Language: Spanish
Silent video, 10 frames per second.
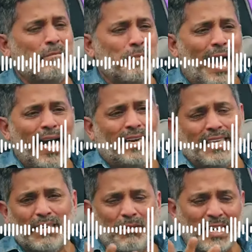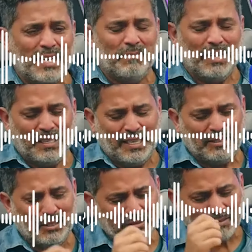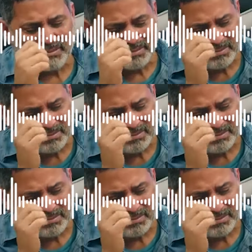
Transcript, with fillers: está mal, tenemos que cambiar eso.